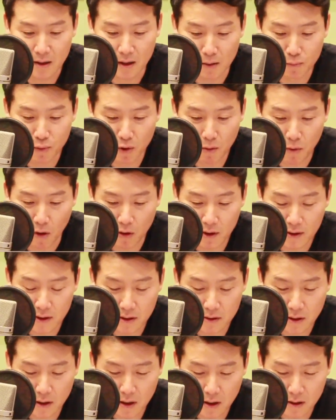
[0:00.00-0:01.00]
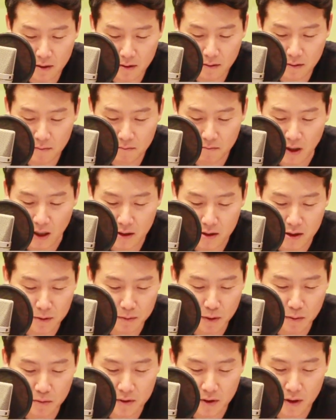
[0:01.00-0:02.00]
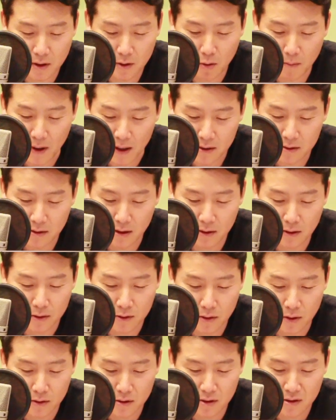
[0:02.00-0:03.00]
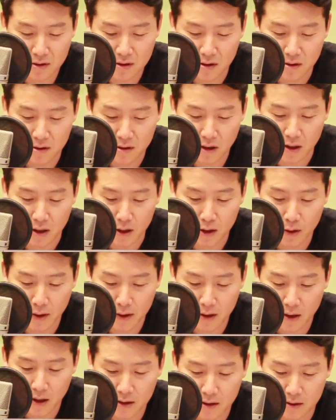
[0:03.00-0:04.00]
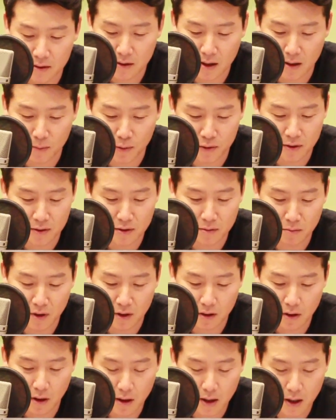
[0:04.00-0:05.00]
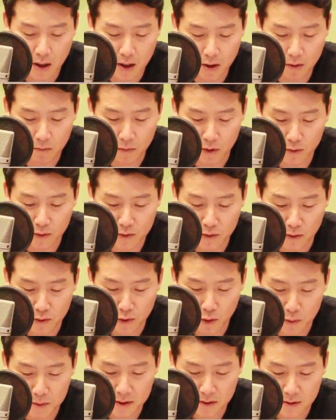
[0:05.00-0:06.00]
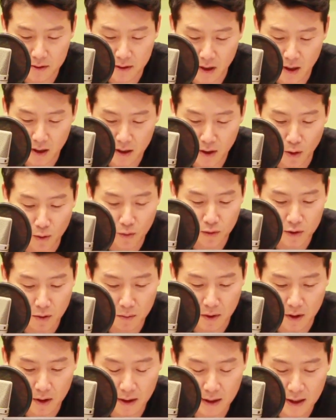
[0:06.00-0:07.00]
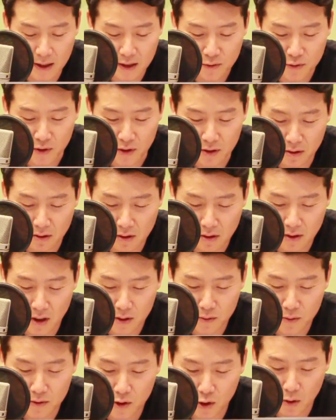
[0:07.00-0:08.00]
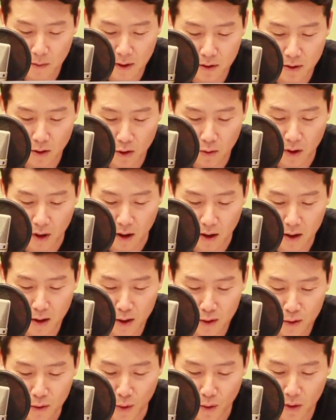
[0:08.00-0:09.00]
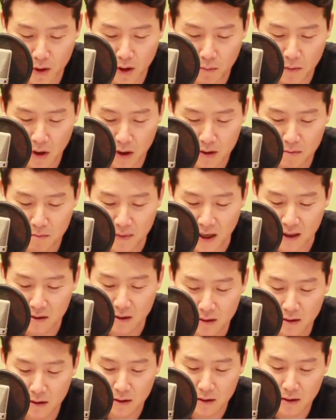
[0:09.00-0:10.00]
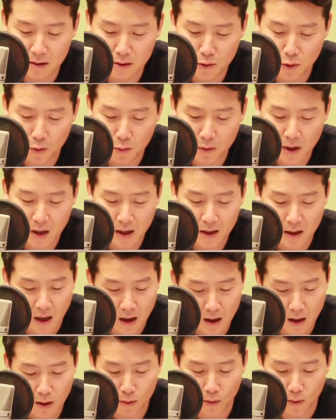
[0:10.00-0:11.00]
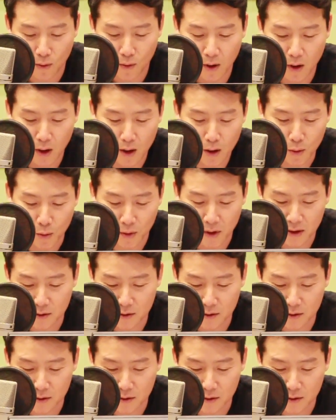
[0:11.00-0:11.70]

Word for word: 일부러 멀리 찾아간 맛집 음식이 더 맛있게 느껴지는 진짜 이유에 대한 기사 보셨습니까? 미국 존스 홉킨스 대학의 연구팀이 쥐들을 가지고 실험한 결과 노력한 만큼 맛을 느끼는 효과가 강하고 오래